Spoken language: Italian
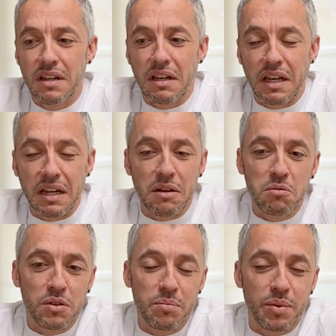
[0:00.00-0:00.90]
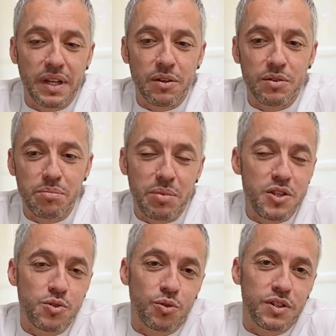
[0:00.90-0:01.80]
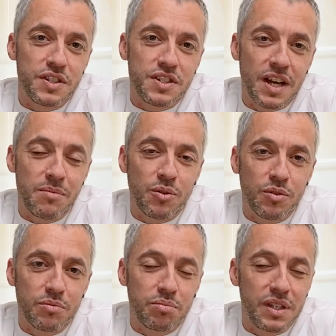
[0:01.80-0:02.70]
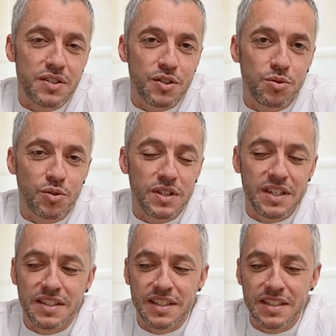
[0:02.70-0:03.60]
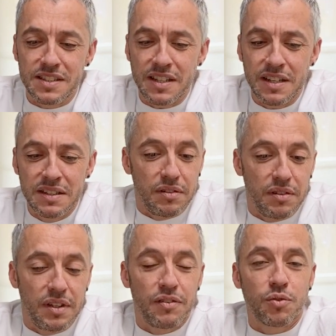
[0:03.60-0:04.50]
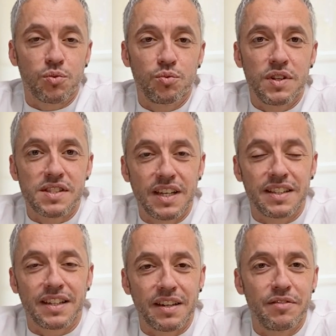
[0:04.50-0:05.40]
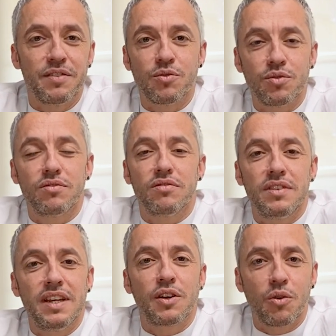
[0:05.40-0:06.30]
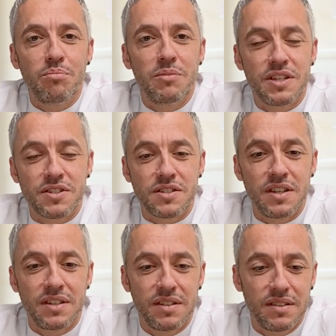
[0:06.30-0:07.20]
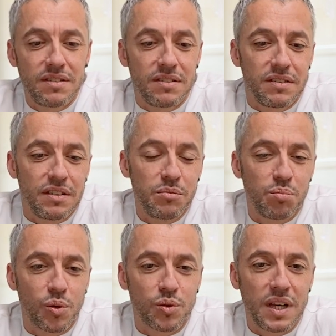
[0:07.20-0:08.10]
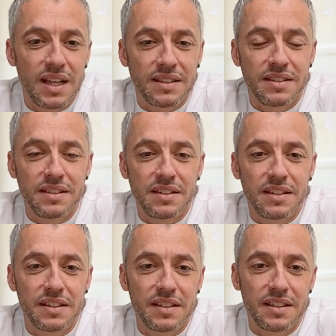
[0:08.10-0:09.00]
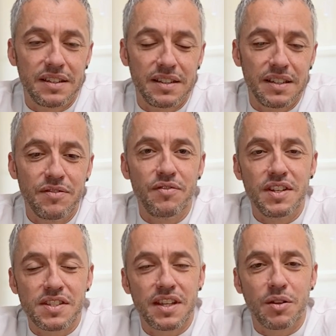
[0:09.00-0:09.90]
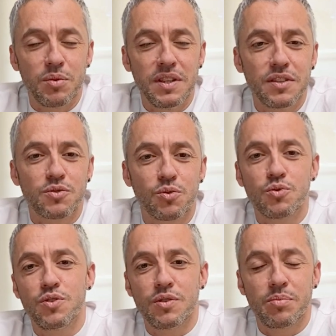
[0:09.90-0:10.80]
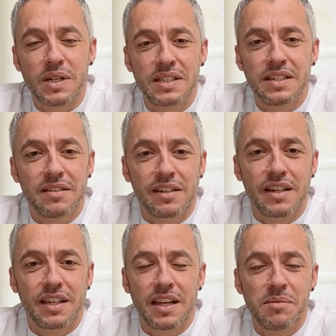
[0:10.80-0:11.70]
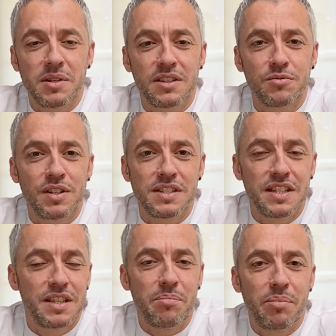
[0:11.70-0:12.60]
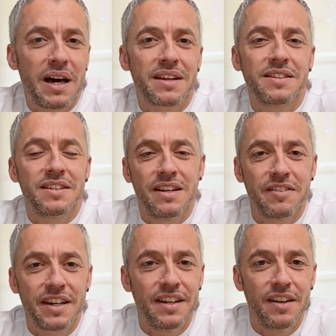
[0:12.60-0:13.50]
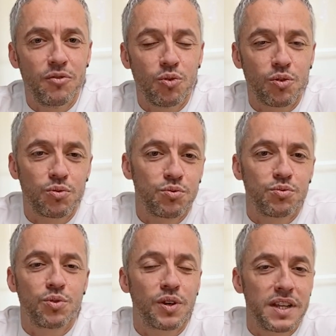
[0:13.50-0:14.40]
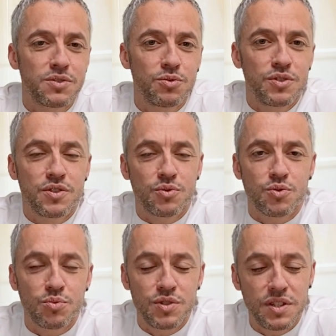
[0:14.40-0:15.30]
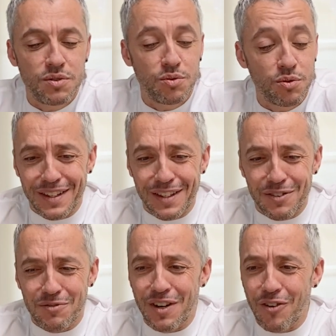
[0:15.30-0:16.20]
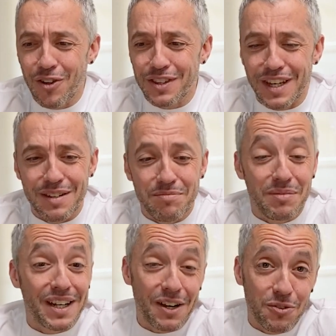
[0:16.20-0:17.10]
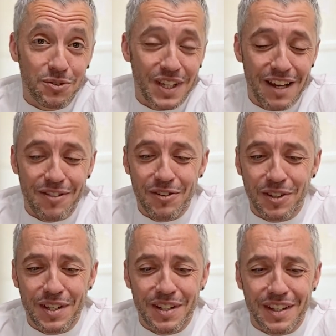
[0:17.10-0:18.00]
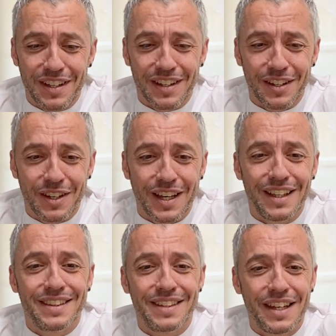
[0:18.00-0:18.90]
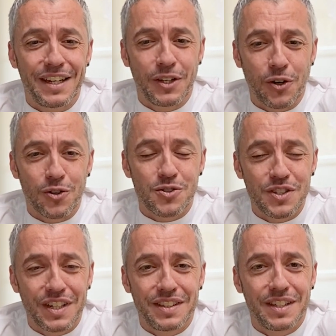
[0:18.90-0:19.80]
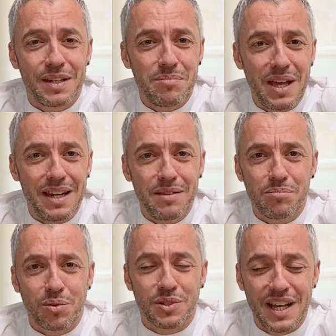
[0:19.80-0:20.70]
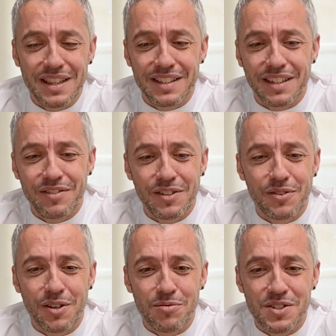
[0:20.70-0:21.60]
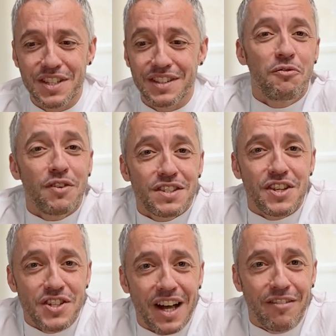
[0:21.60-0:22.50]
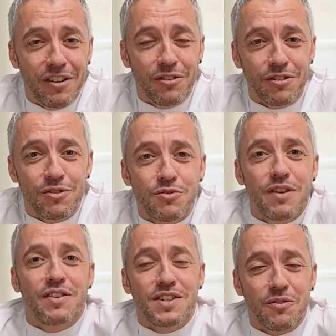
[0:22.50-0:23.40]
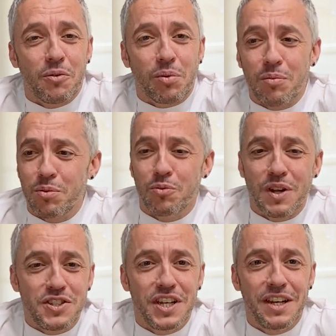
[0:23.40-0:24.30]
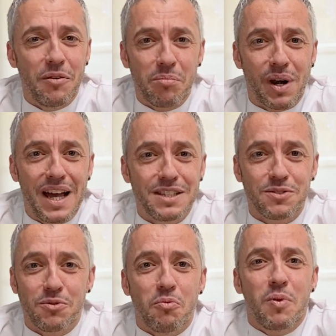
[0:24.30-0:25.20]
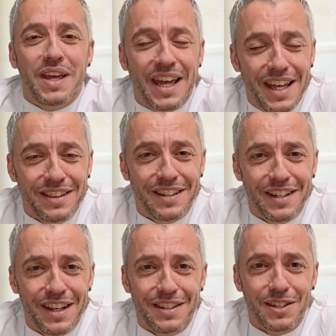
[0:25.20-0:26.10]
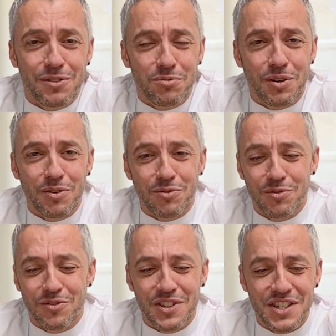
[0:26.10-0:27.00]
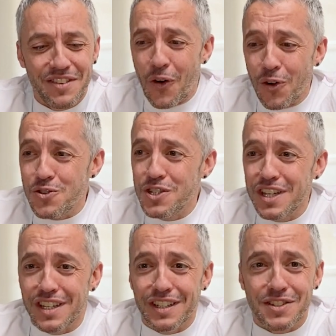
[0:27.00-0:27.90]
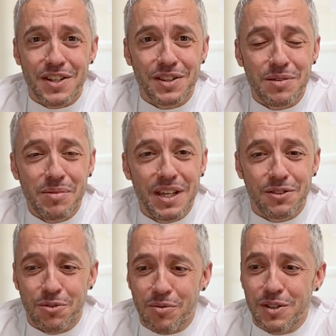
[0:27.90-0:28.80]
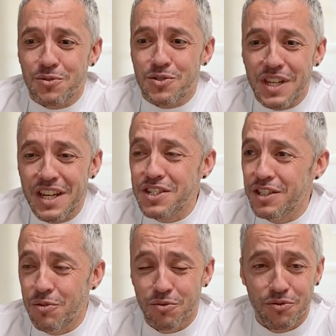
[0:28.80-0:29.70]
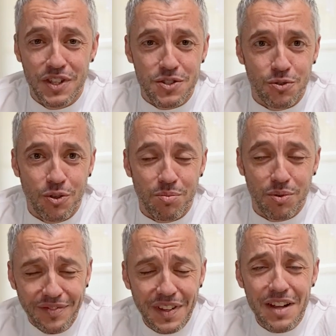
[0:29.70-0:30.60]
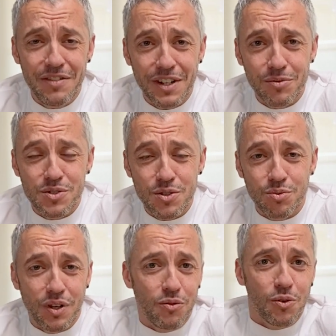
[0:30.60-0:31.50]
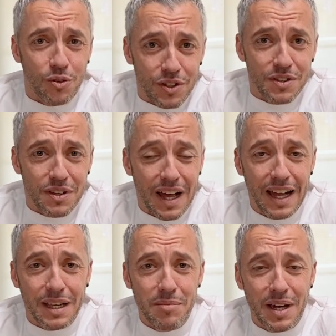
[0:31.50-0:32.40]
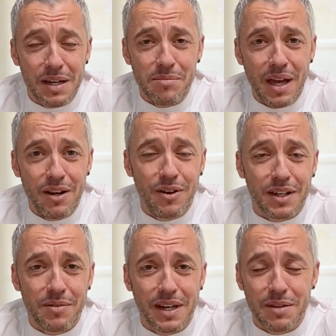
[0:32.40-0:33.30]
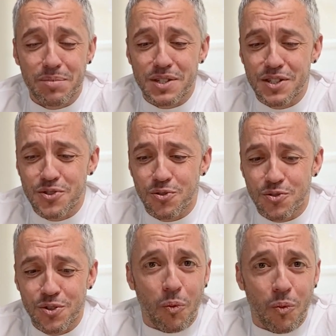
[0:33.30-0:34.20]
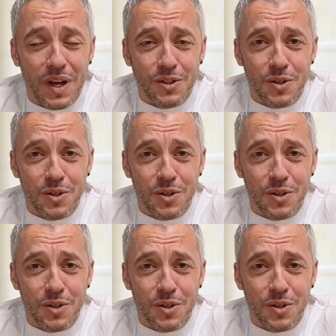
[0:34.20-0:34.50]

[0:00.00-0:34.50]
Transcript: che era uno dei periodi peggiori, diciamo, per il settore dell'edilizia. La fortuna è stata che avevo delle commesse importanti da, da, in vista e quindi sono riuscito a partire, perché chiaramente un'azienda parte dall'avere il lavoro, tutto il resto gli si costruisce intorno. E una volta mi raccontavano che cantieri grossi, cantieri belli, importanti che venivano acquisiti, festeggiavano cioè facevamo proprio una cena, un pranzo, un weekend, addirittura qualcuno faceva. Oggi il sentimento quando si esce da un ufficio dopo aver acquisito un lavoro anche magari bello, anche magari prestigioso, quando